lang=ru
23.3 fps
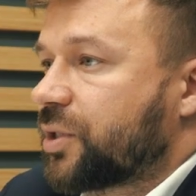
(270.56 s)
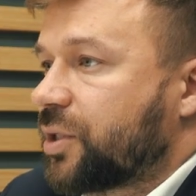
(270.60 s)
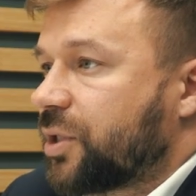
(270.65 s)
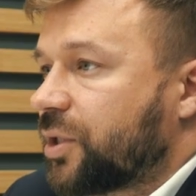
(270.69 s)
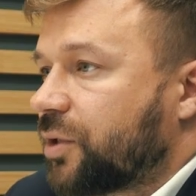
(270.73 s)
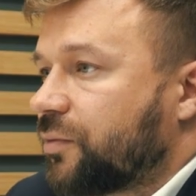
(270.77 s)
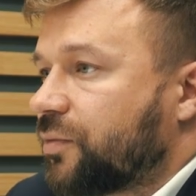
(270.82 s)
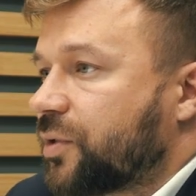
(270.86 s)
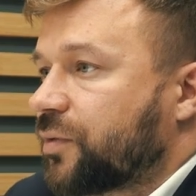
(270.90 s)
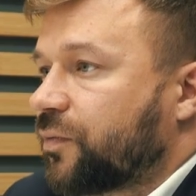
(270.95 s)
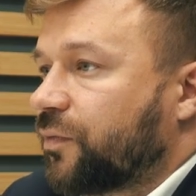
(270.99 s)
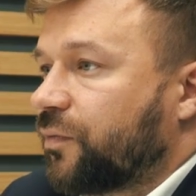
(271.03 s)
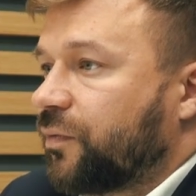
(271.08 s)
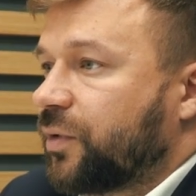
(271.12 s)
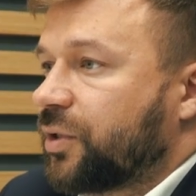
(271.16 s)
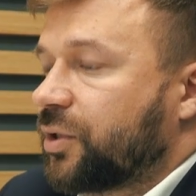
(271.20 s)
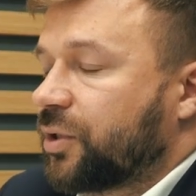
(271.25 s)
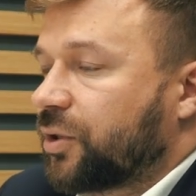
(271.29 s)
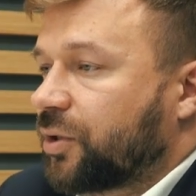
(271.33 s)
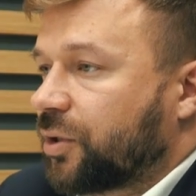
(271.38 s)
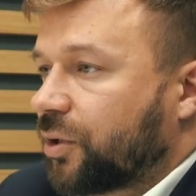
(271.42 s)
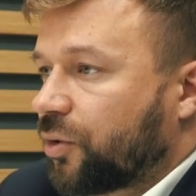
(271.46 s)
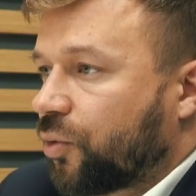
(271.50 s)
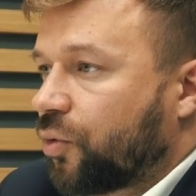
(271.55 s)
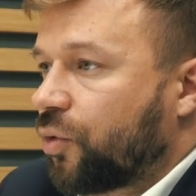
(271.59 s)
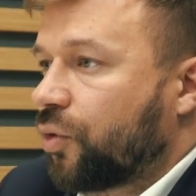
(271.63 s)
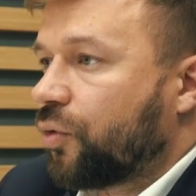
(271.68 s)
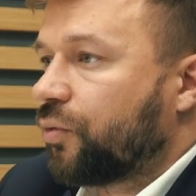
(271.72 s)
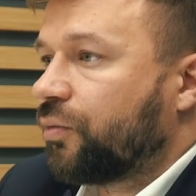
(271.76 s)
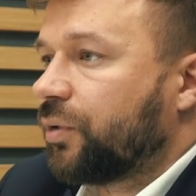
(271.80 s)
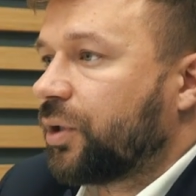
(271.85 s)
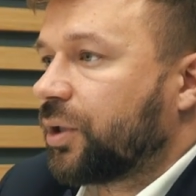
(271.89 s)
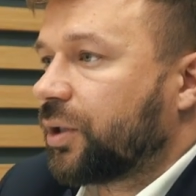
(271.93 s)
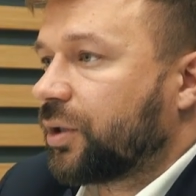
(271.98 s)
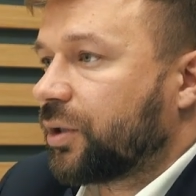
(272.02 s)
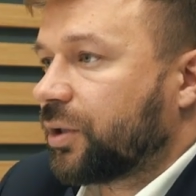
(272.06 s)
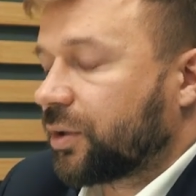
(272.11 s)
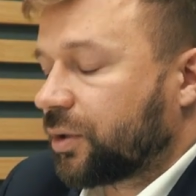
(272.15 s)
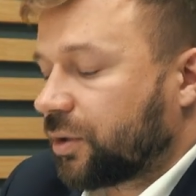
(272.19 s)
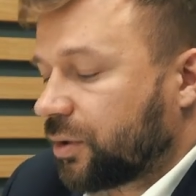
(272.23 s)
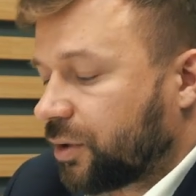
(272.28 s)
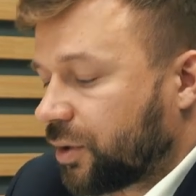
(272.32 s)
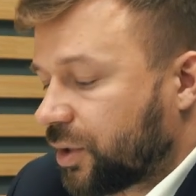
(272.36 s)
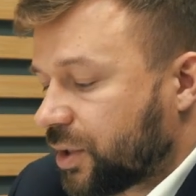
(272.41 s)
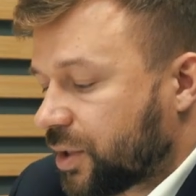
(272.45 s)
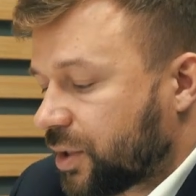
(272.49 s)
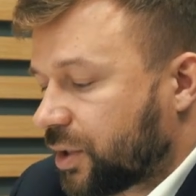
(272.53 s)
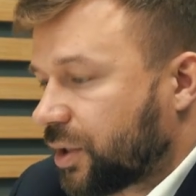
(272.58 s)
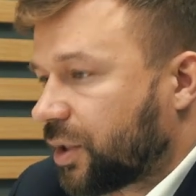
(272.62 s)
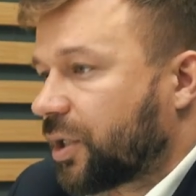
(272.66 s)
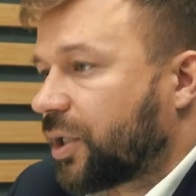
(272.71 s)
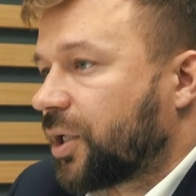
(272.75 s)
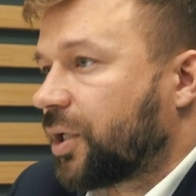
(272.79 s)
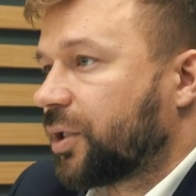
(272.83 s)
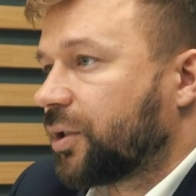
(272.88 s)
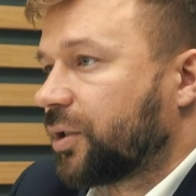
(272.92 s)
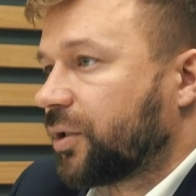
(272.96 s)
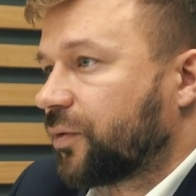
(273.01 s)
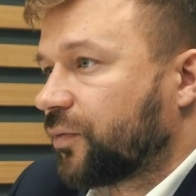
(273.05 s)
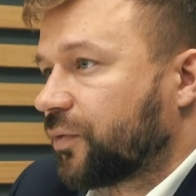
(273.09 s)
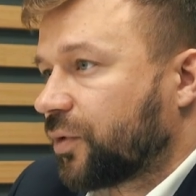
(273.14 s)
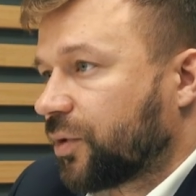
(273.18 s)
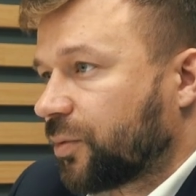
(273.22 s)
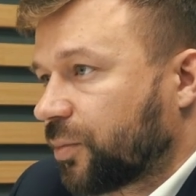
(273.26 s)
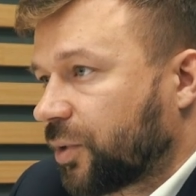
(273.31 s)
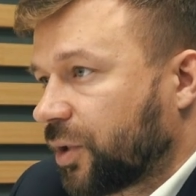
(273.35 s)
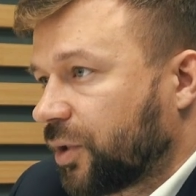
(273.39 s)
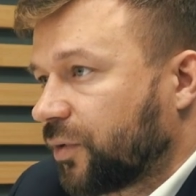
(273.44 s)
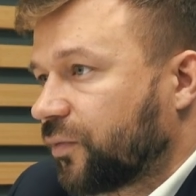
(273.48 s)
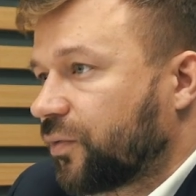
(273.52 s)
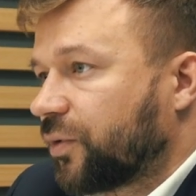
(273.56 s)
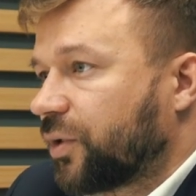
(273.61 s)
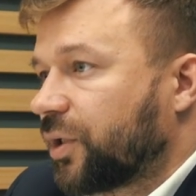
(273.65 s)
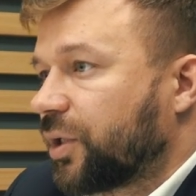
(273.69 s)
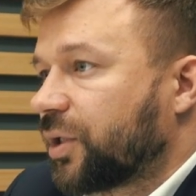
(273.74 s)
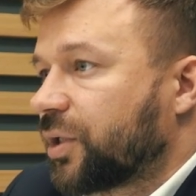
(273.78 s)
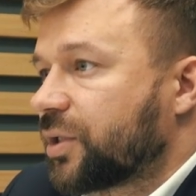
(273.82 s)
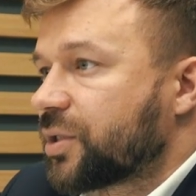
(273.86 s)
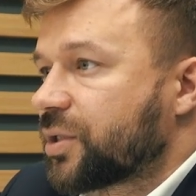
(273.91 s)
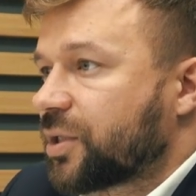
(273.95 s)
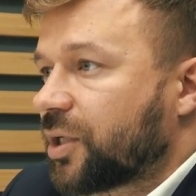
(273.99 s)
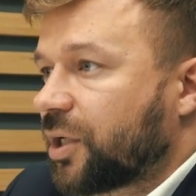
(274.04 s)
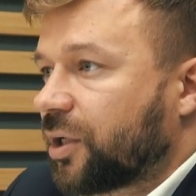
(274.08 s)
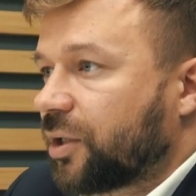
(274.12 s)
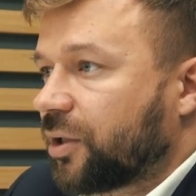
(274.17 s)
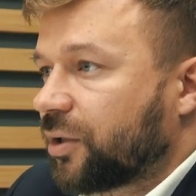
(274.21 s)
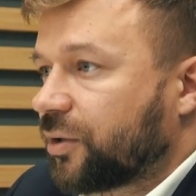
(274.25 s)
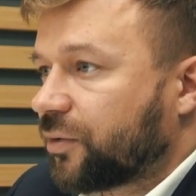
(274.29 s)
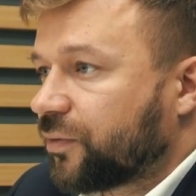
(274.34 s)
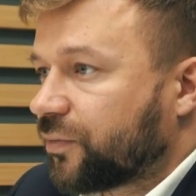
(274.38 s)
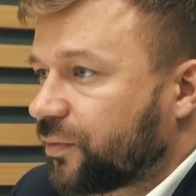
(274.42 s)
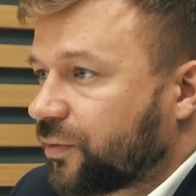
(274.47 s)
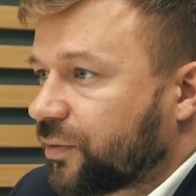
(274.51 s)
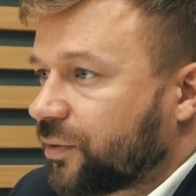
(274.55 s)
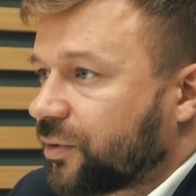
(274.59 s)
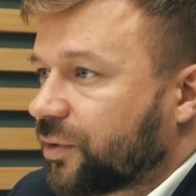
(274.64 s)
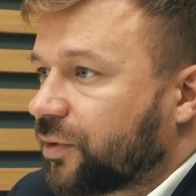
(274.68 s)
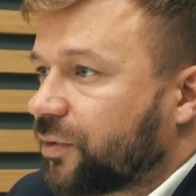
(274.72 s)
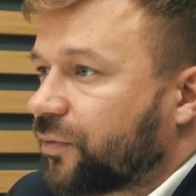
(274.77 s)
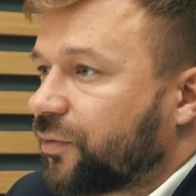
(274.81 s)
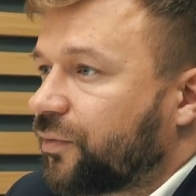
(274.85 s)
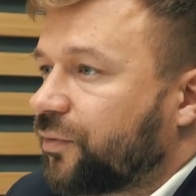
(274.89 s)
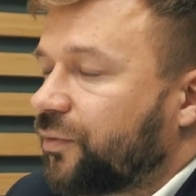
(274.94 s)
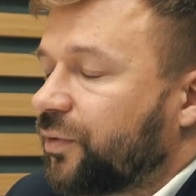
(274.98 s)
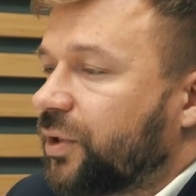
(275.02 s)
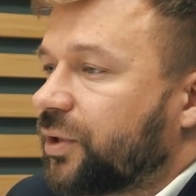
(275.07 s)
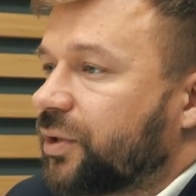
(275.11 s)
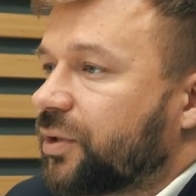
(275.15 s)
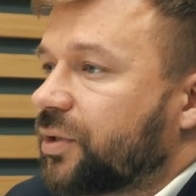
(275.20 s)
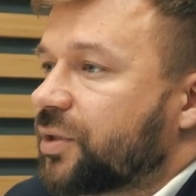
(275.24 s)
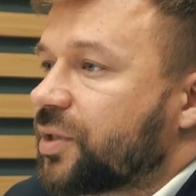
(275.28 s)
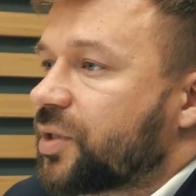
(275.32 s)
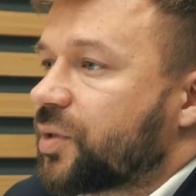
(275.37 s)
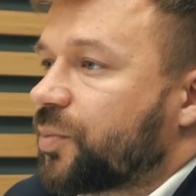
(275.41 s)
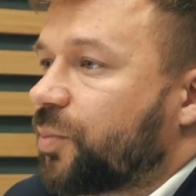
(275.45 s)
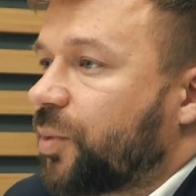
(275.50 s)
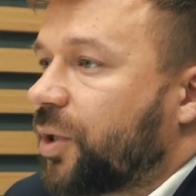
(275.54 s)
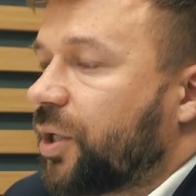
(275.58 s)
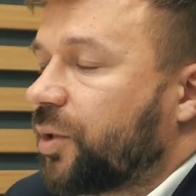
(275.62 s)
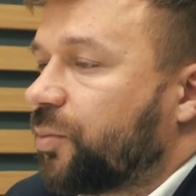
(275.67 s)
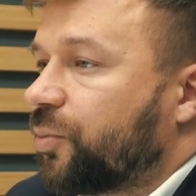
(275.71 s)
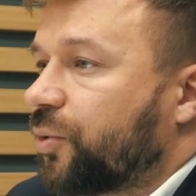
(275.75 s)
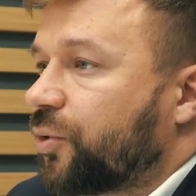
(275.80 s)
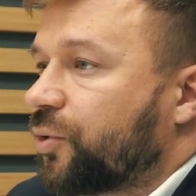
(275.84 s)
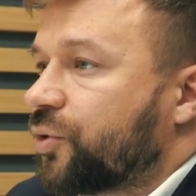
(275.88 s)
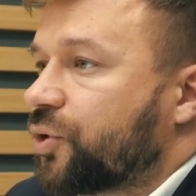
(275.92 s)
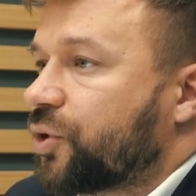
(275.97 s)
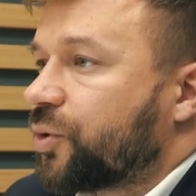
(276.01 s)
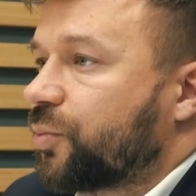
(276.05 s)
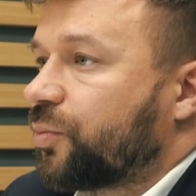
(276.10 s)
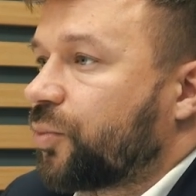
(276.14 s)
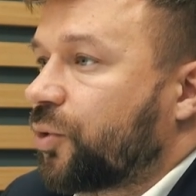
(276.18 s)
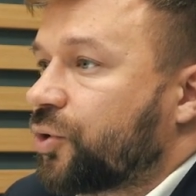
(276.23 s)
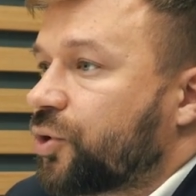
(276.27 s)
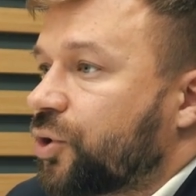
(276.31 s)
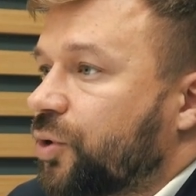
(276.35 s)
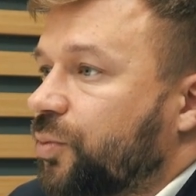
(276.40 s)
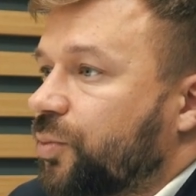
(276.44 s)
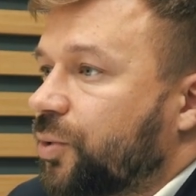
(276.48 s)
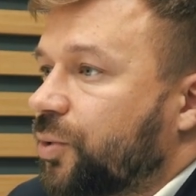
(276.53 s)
сервис в виде торговли, э, ресторанов, там, конференц-залов, э, фитнес, спа и прочих-прочих